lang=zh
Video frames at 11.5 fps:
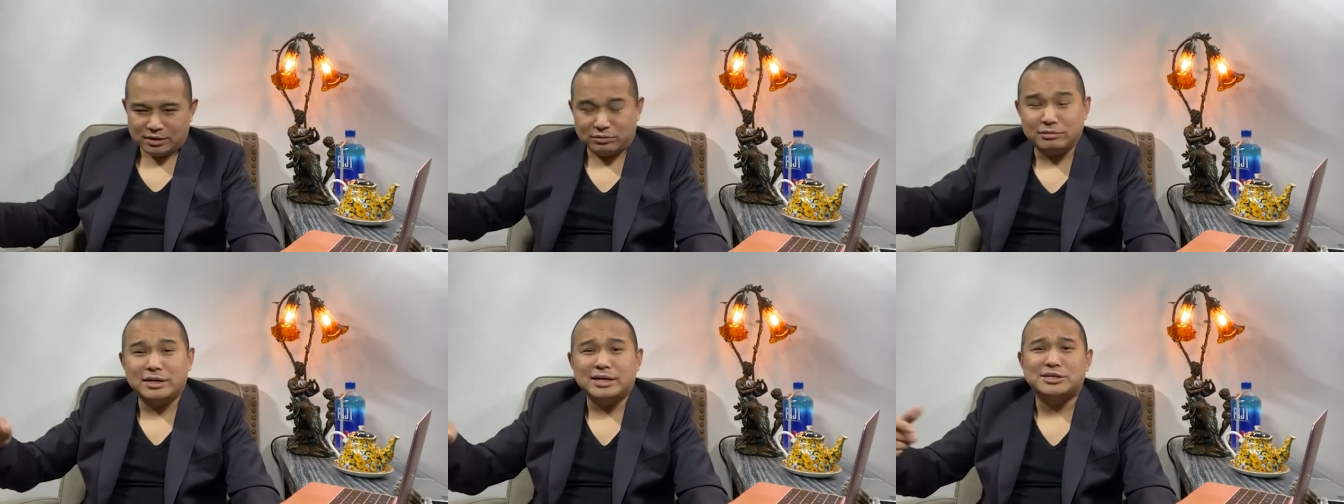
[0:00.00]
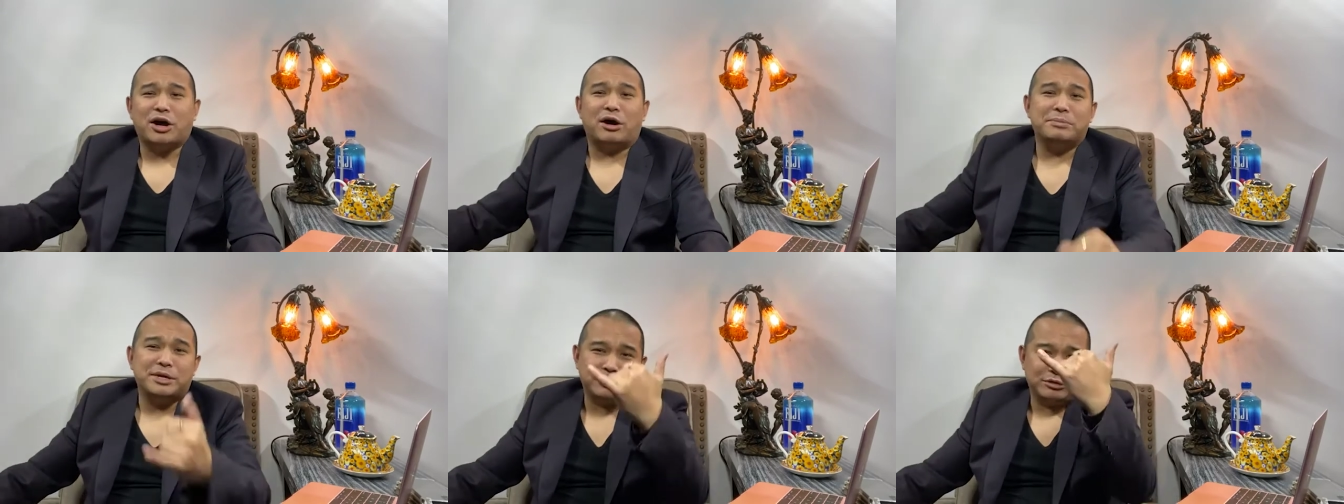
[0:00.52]
如果一个
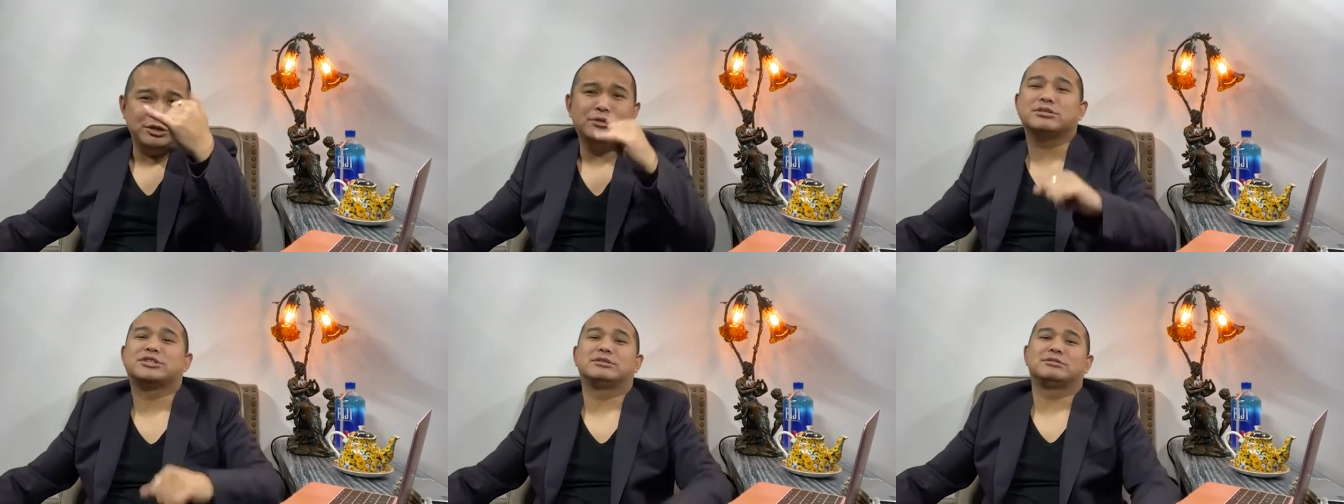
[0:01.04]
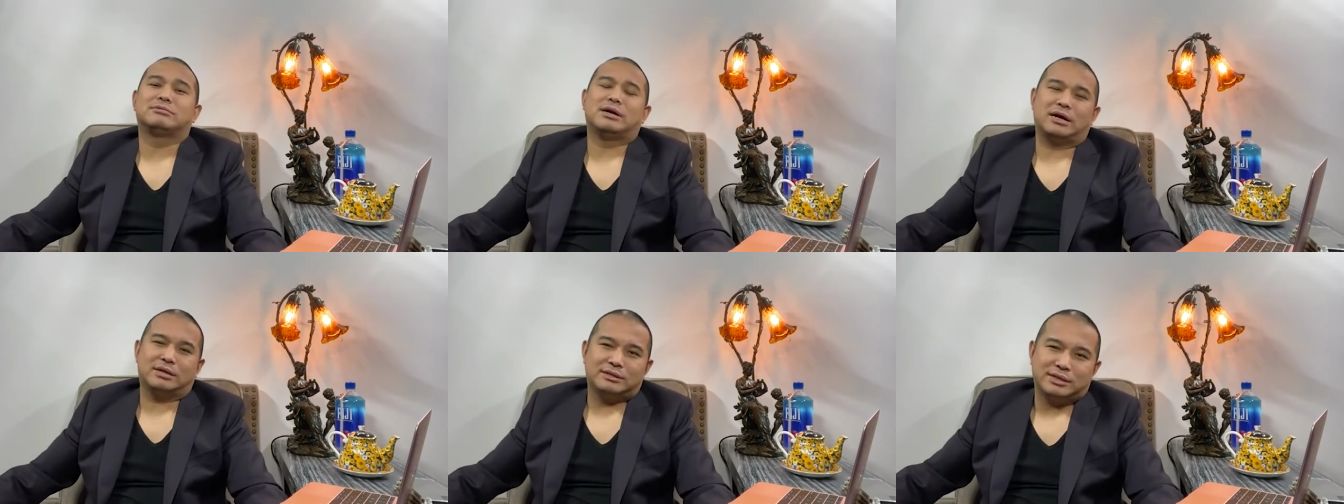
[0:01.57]
炒面就六十铢
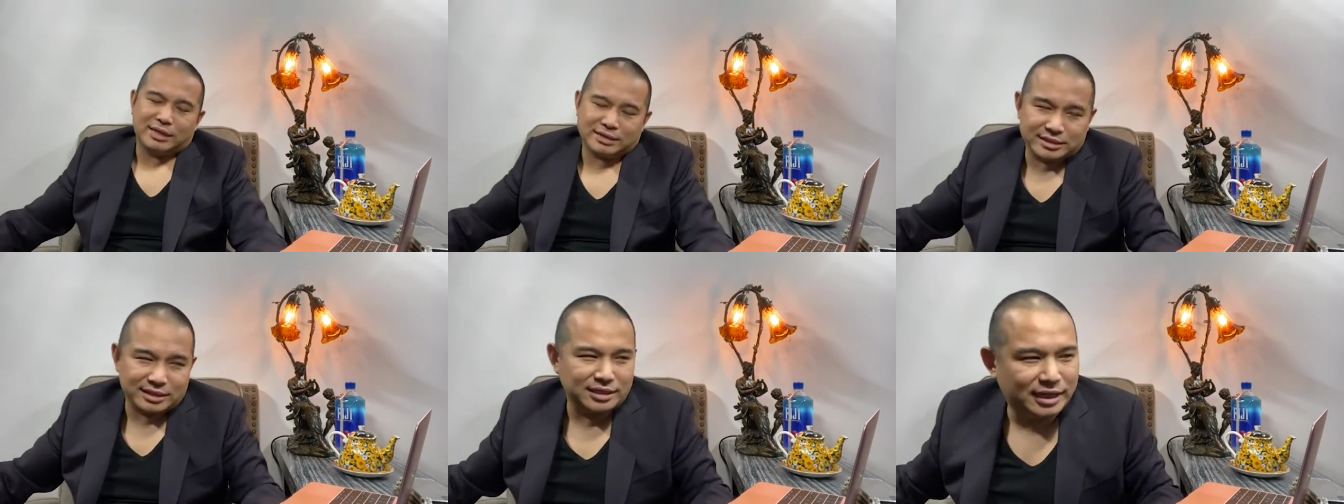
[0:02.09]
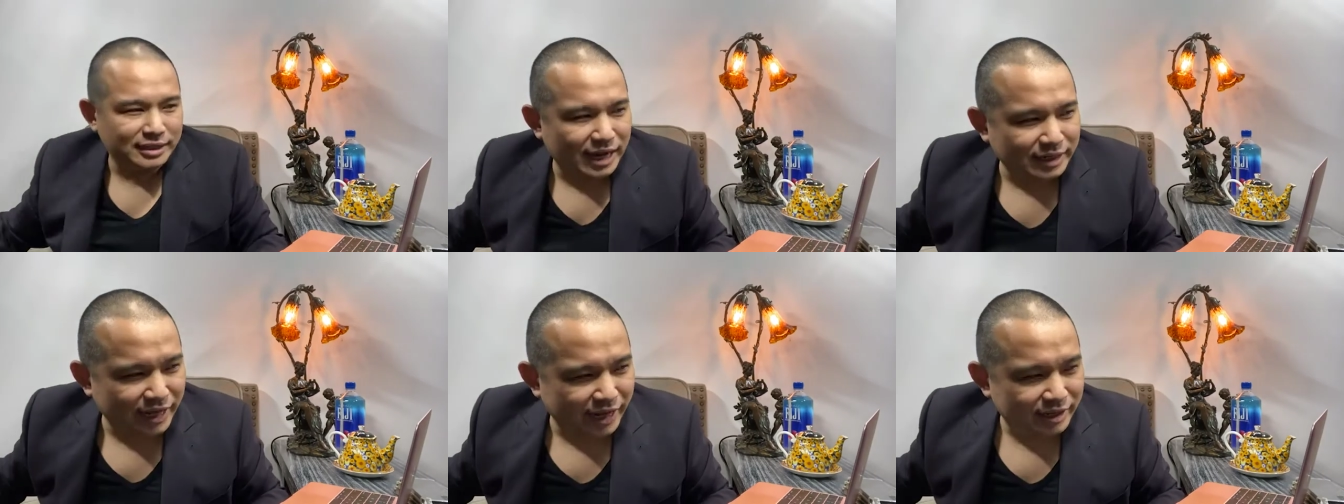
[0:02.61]
啊，它这个呢，
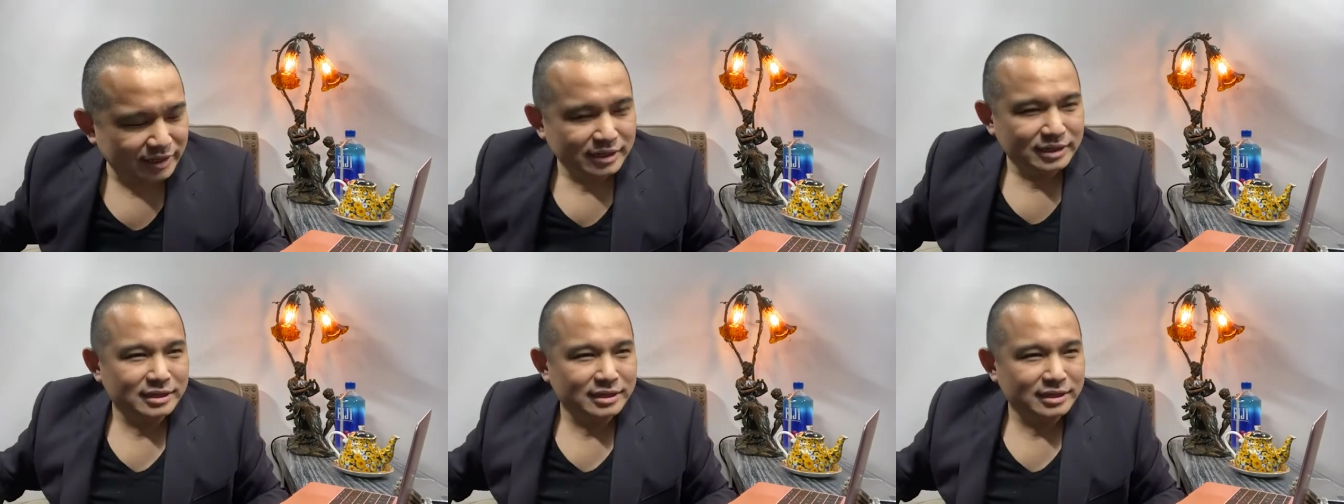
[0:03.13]
大概